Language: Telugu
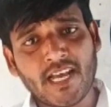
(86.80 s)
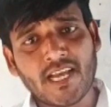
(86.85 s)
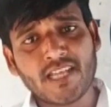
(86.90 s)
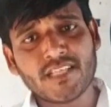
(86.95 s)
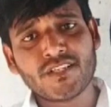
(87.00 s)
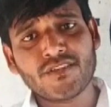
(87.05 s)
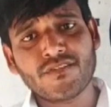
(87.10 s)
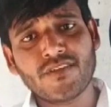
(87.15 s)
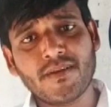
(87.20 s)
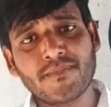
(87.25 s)

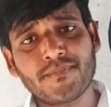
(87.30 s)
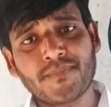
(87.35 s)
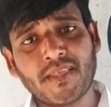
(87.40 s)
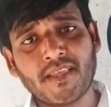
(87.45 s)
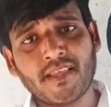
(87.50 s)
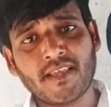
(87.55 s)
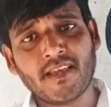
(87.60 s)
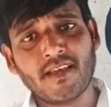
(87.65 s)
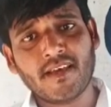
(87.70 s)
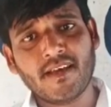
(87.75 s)
రాష్ట్ర
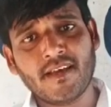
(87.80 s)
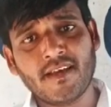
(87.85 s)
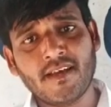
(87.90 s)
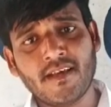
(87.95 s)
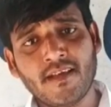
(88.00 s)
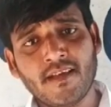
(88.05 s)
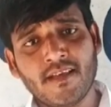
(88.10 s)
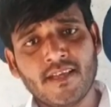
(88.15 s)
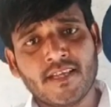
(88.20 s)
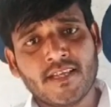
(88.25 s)
వ్యాప్తంగా
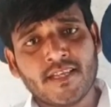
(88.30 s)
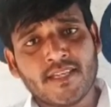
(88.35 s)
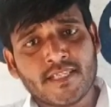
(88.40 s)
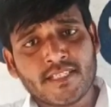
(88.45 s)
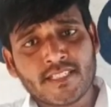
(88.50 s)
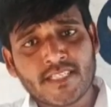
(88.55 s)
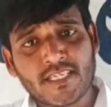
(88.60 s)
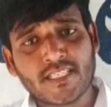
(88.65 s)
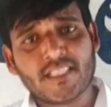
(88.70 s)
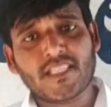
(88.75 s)

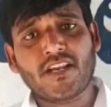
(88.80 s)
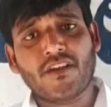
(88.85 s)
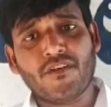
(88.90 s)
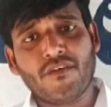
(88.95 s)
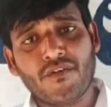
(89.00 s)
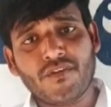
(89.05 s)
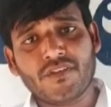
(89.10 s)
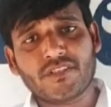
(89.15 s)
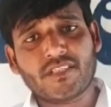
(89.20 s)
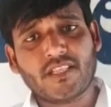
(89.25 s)
శిథిల
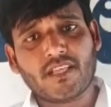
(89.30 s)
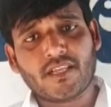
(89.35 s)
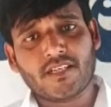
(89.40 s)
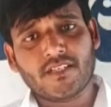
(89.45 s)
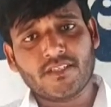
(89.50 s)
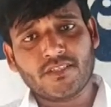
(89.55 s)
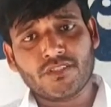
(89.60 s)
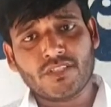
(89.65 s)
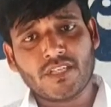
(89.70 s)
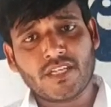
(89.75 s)

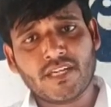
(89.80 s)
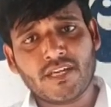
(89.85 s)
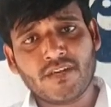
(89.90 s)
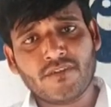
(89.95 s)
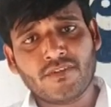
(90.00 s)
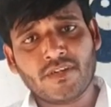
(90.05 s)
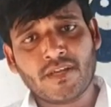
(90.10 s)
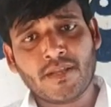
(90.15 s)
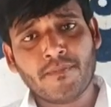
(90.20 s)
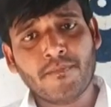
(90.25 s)
వ్యవస్థకి
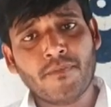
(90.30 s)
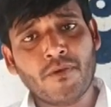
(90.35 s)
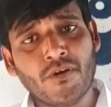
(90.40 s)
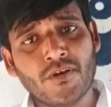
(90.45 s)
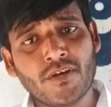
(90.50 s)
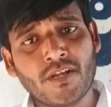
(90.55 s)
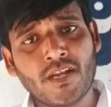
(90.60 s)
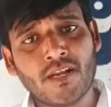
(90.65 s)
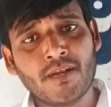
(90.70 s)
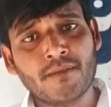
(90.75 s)
చెందినటువంటి
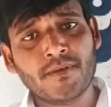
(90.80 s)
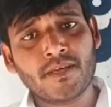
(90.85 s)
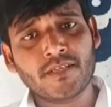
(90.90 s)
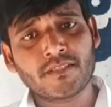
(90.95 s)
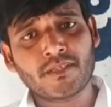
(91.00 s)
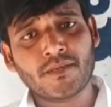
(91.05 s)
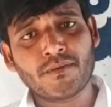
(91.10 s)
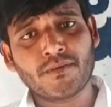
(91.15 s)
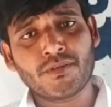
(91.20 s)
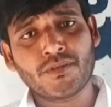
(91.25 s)
భవనాలను
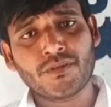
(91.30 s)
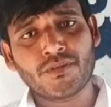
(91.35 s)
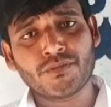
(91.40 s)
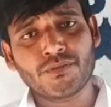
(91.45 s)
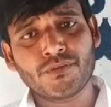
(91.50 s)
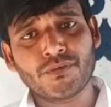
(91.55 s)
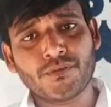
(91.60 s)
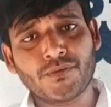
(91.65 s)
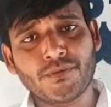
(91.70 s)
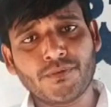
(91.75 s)
మాత్రం
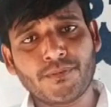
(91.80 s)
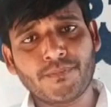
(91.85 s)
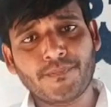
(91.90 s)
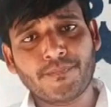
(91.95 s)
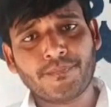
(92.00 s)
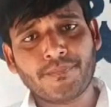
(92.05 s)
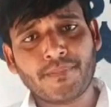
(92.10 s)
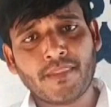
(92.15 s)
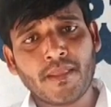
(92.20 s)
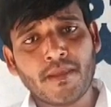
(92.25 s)
ఈరోజు
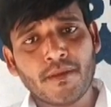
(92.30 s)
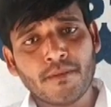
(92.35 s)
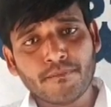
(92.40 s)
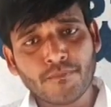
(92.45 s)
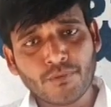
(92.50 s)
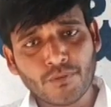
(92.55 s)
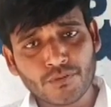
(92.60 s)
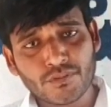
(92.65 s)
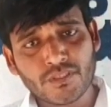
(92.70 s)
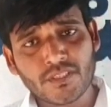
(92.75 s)

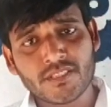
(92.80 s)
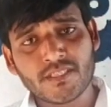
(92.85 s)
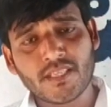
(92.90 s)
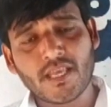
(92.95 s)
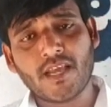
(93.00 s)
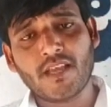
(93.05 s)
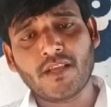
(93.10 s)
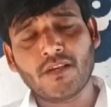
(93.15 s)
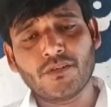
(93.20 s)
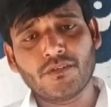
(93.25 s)
పూర్తి
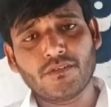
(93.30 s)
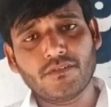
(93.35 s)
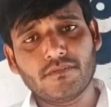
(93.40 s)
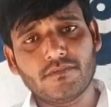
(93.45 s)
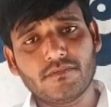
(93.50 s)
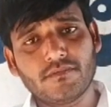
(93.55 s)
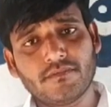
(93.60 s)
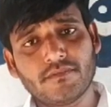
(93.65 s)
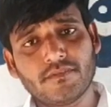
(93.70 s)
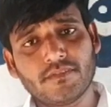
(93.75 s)
స్థాయిలో
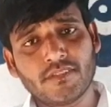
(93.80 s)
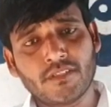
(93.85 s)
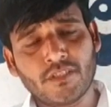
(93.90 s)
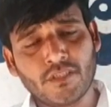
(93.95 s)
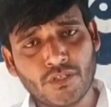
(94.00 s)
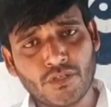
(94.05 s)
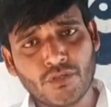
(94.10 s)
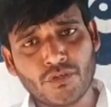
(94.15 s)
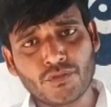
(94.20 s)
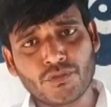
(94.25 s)

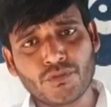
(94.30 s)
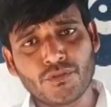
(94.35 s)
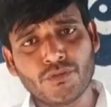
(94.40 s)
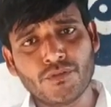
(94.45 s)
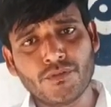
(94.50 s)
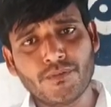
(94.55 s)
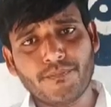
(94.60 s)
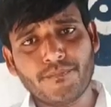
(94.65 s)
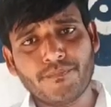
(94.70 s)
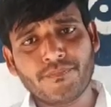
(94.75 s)
ఈరోజు
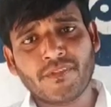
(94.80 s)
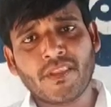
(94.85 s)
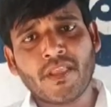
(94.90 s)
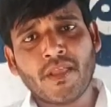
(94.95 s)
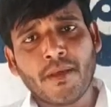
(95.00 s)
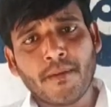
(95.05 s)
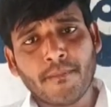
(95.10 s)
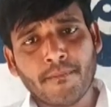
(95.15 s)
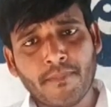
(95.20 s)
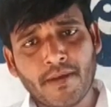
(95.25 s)

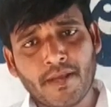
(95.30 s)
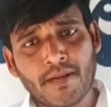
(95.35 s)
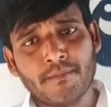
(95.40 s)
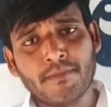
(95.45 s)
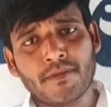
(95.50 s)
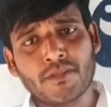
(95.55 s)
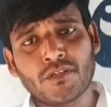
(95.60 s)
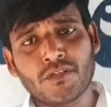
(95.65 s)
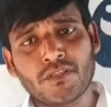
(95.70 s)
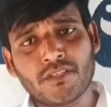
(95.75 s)

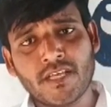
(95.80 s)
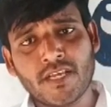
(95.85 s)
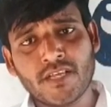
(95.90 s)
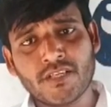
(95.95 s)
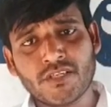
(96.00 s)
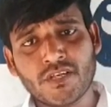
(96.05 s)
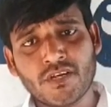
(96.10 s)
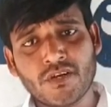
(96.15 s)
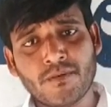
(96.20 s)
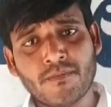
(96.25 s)
మరమ్మతులు
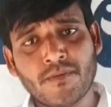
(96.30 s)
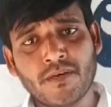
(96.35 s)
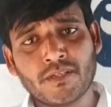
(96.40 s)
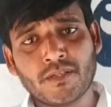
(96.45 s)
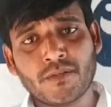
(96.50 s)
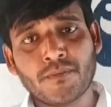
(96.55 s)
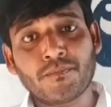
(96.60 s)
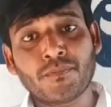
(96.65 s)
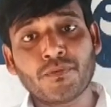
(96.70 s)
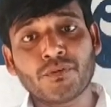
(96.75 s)
చేయించడం
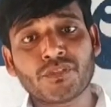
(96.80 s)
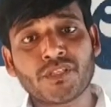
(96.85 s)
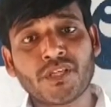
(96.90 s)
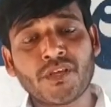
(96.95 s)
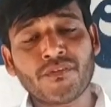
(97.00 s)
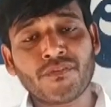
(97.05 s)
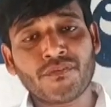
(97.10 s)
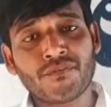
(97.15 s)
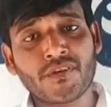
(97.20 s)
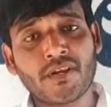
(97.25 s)
మాత్రం
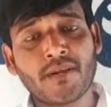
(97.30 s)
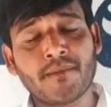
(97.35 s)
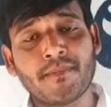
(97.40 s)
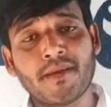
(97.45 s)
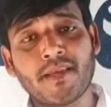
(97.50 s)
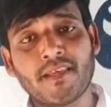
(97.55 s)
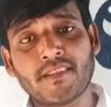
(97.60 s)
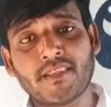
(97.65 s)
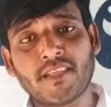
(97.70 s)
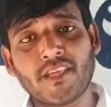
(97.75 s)
పూర్తిగా
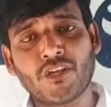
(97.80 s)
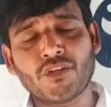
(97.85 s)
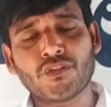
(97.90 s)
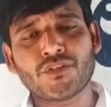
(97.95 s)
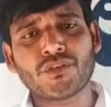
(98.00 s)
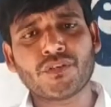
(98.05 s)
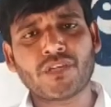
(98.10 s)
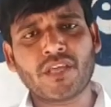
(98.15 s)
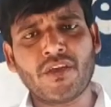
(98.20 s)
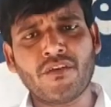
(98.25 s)
విఫలమైంది
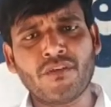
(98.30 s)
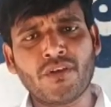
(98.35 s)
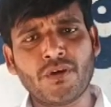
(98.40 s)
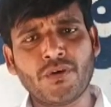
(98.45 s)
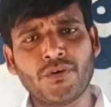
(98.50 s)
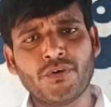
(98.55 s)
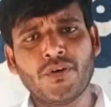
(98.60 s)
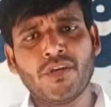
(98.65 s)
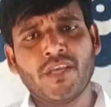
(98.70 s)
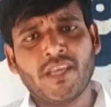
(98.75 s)
ఈరోజు
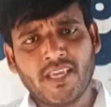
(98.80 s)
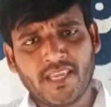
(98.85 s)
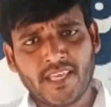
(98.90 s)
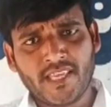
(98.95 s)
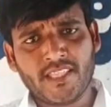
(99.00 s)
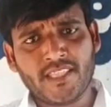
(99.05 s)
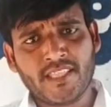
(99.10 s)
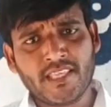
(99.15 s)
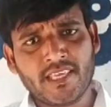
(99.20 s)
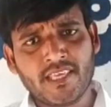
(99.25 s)
కేవలం
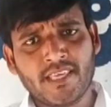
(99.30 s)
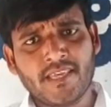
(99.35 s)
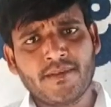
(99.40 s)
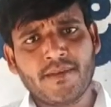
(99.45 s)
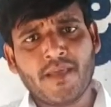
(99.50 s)
ఇది